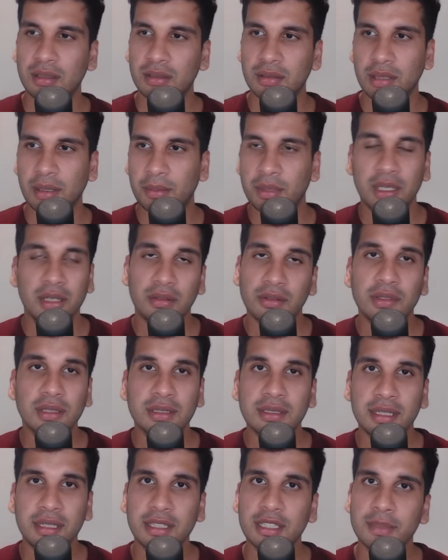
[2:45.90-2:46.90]
आई मीन
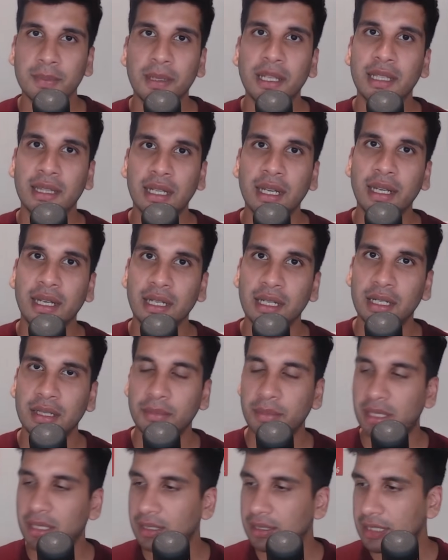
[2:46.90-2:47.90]
सीरियस प्ले था यार
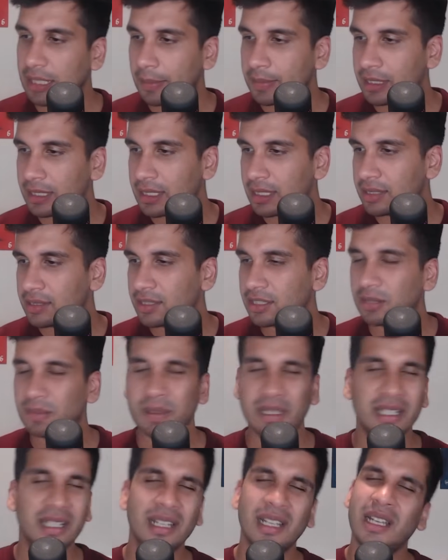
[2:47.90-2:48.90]
मेरे हिसाब से डेंजरस
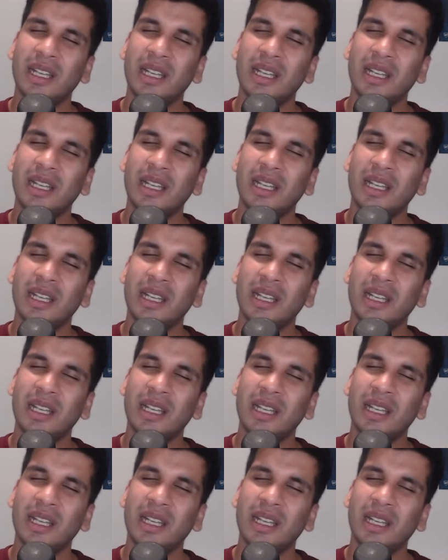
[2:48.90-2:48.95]
प्ले